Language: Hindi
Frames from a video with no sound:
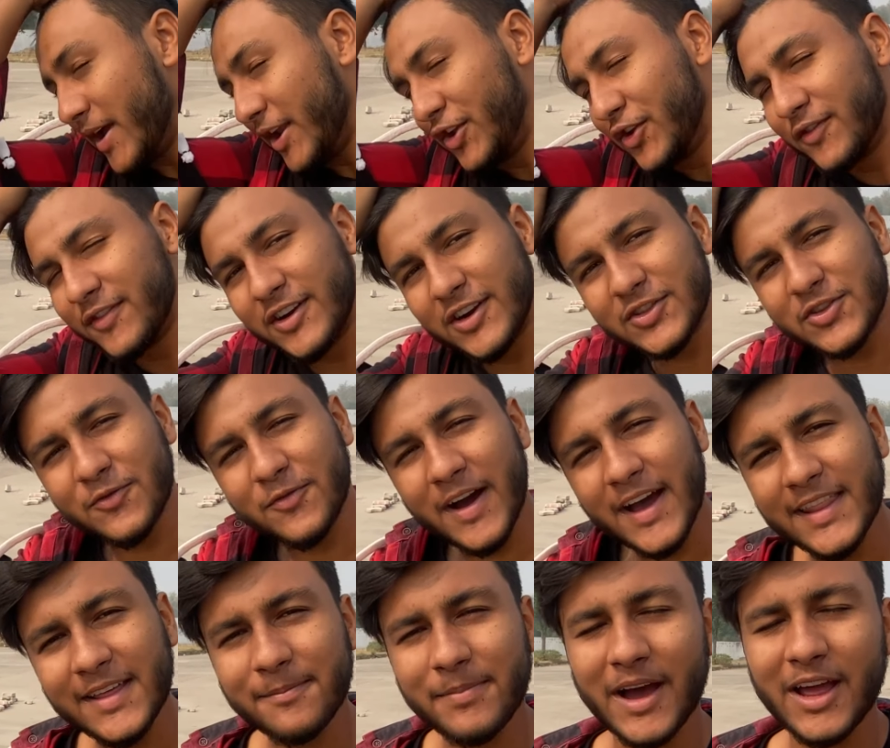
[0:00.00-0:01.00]
माय न्यू वीडियो तो
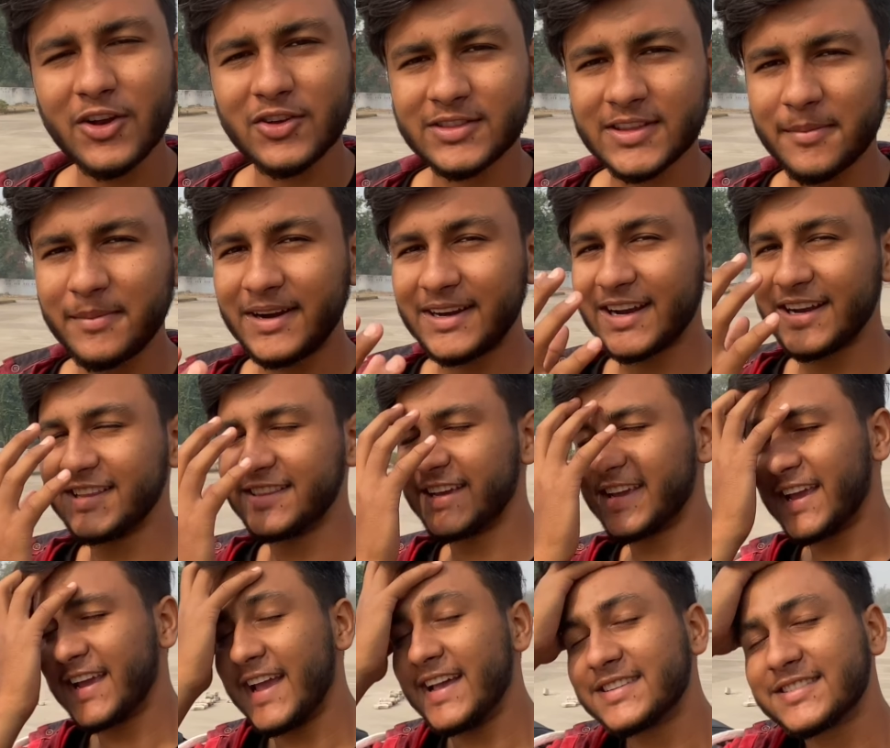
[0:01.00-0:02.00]
बाद भाई लोग आ
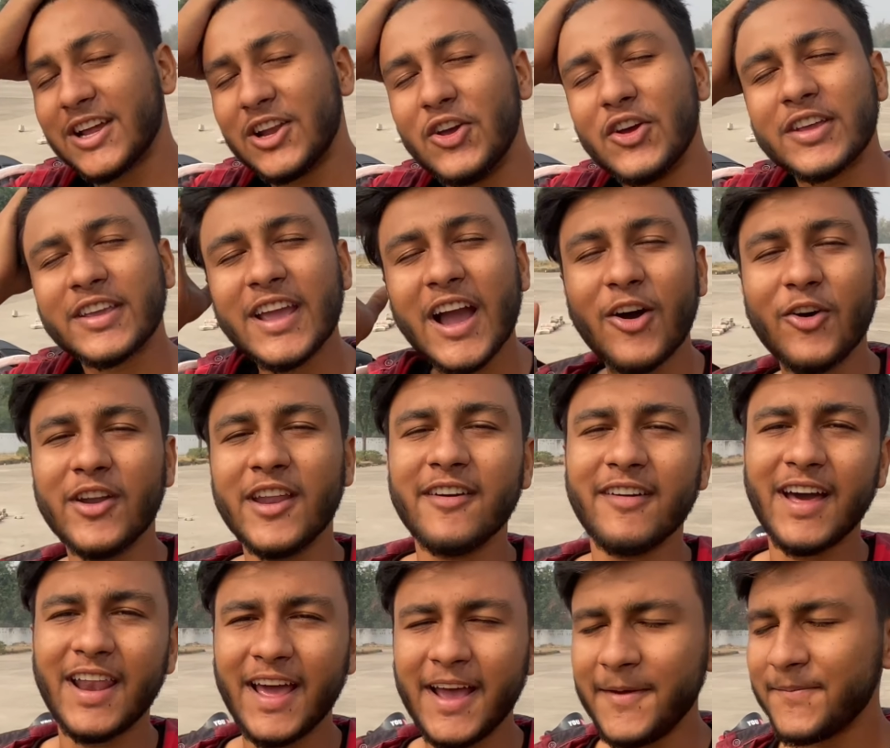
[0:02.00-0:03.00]
देखिए गैस कर लियो क्या होने
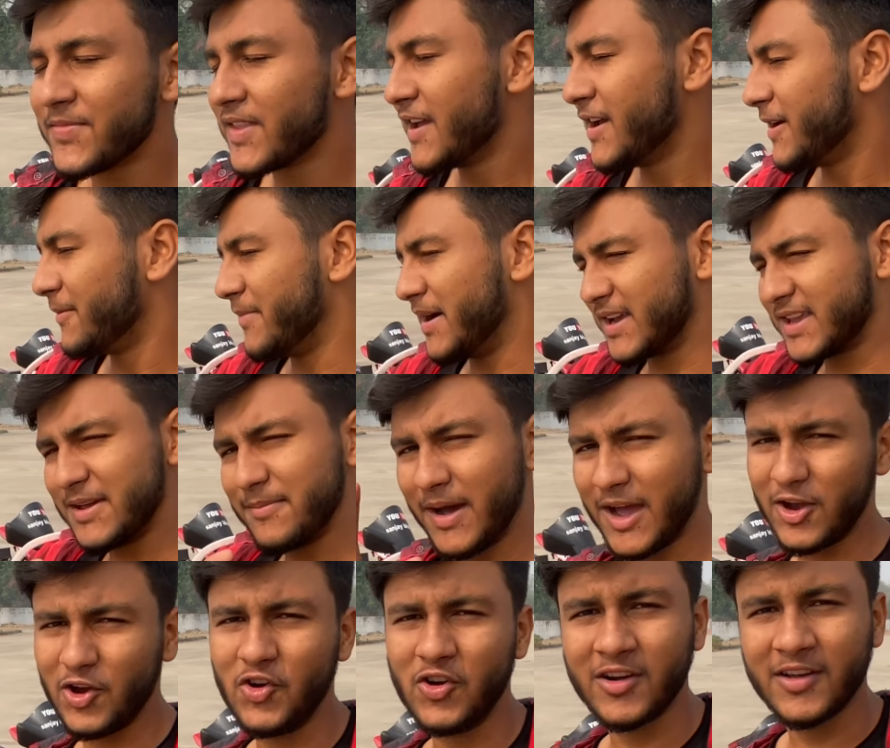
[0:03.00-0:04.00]
वाला है बाकी
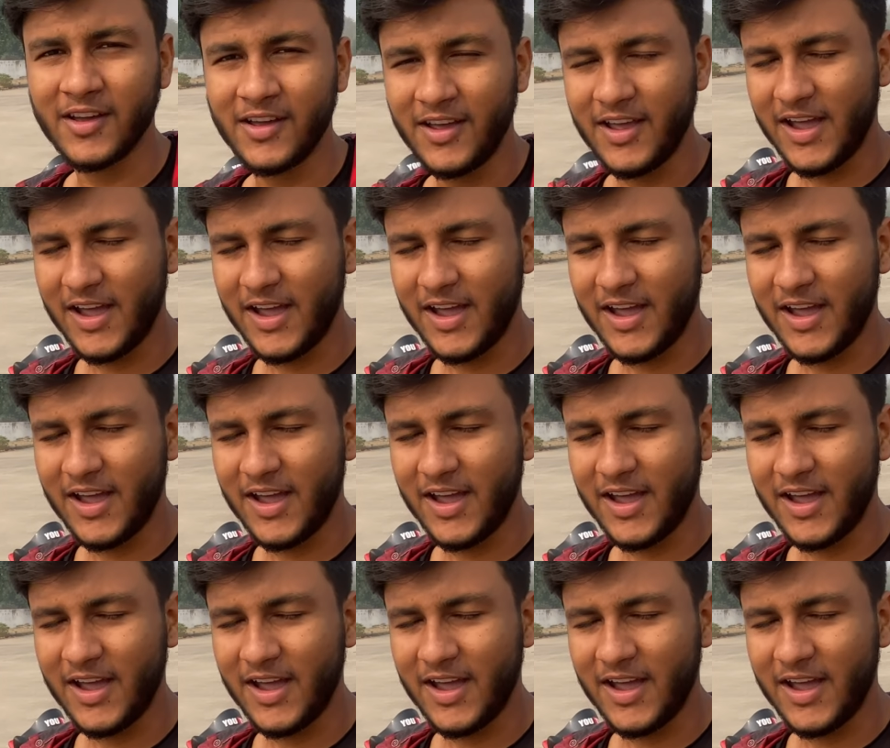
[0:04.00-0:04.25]
भाई लोग